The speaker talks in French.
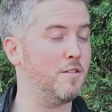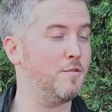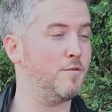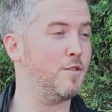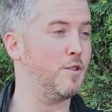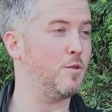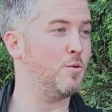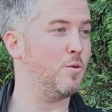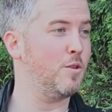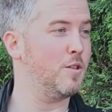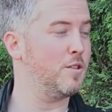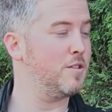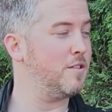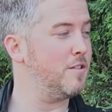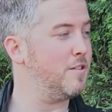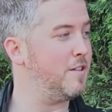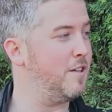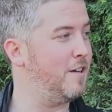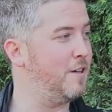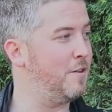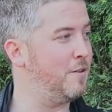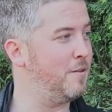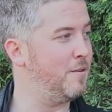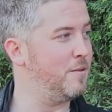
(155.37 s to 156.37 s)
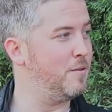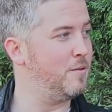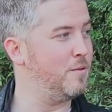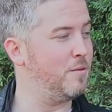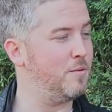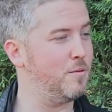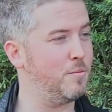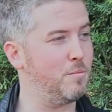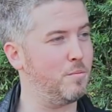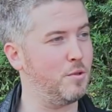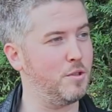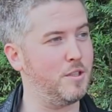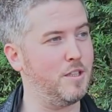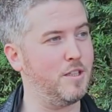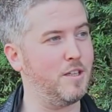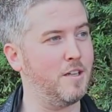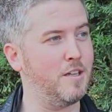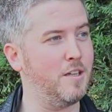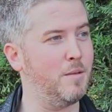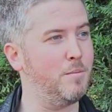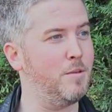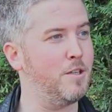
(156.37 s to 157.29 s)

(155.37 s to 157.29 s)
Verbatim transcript: enfin tout récent, il a une petite année